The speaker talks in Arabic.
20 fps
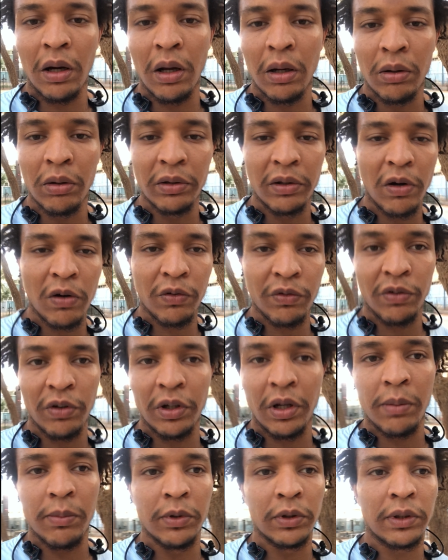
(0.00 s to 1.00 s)
لونديرونس
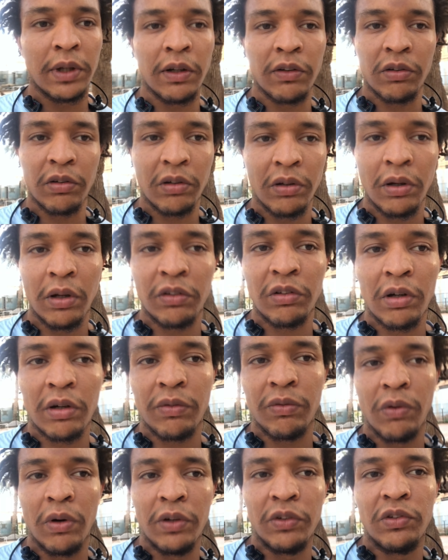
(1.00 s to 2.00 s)
فوندامونتال اشاك
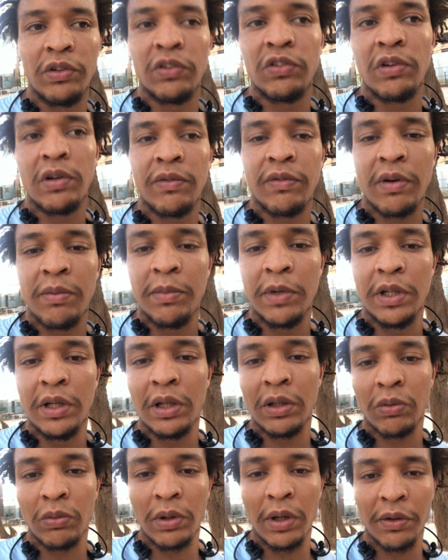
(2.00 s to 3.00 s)
فوا تجي تجري 20
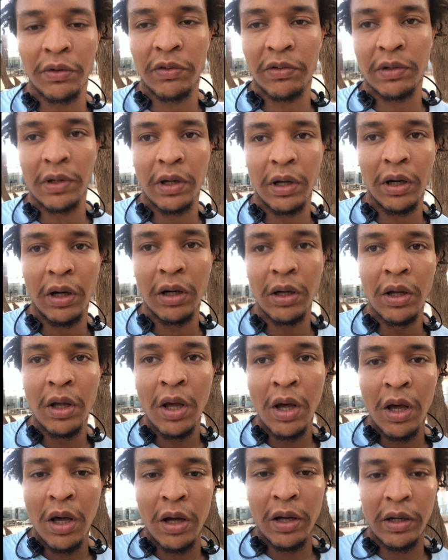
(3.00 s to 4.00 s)
مينيت ولا نص ساعه
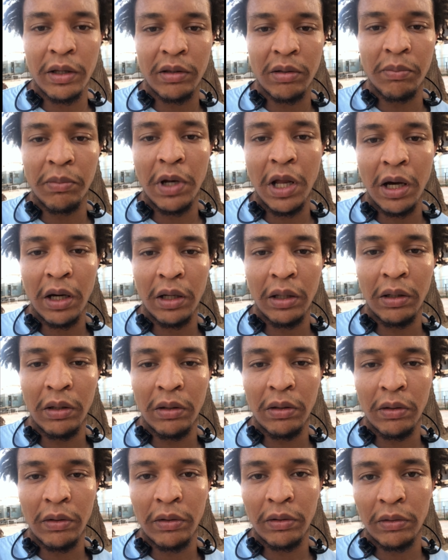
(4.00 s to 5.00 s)
ريتم بالعقل
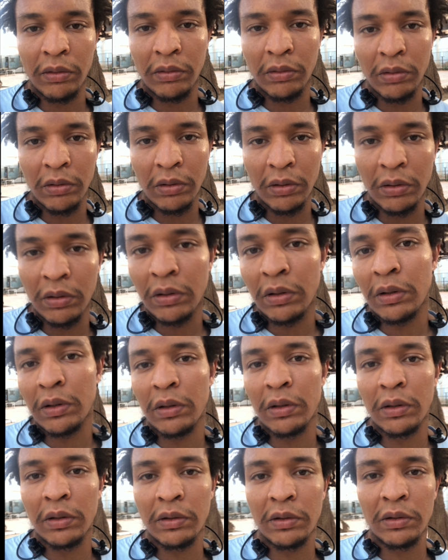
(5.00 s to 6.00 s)

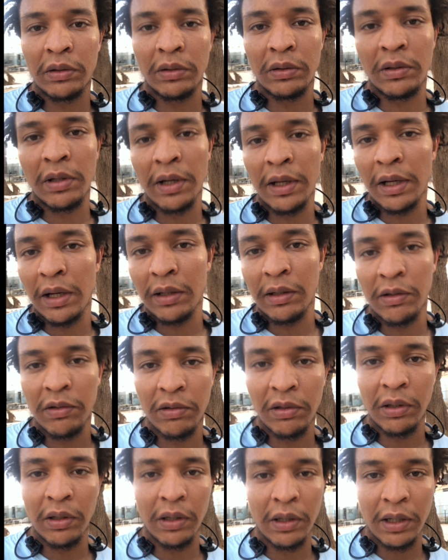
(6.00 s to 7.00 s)

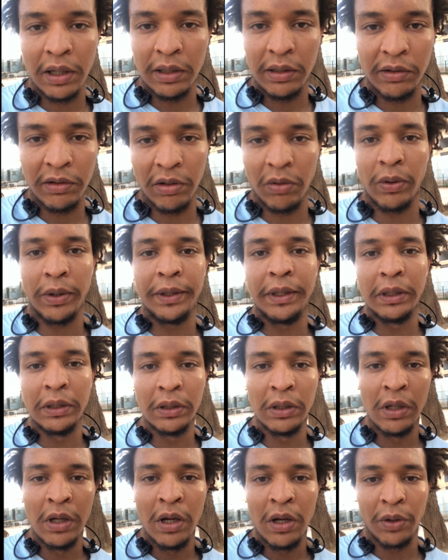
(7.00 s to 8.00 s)
ترياليزي كاليتي وحده
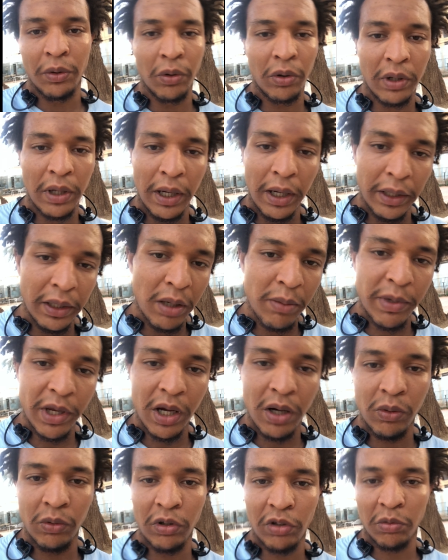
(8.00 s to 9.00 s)
دونك هذا ما
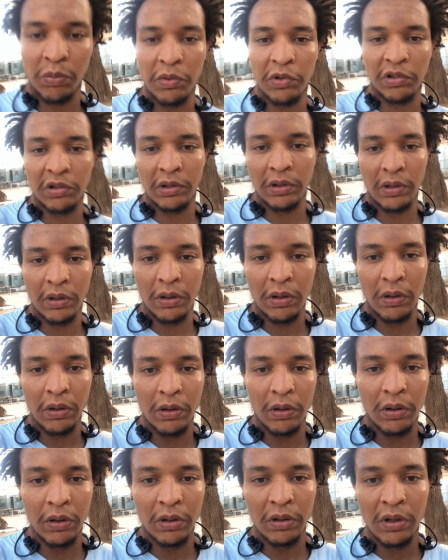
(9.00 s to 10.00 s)
يعاونكش باش
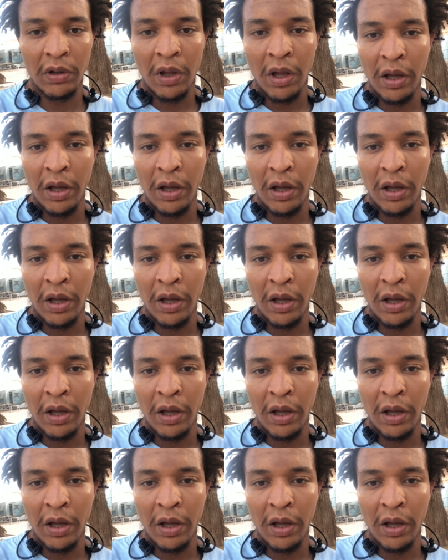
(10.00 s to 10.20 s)
آه،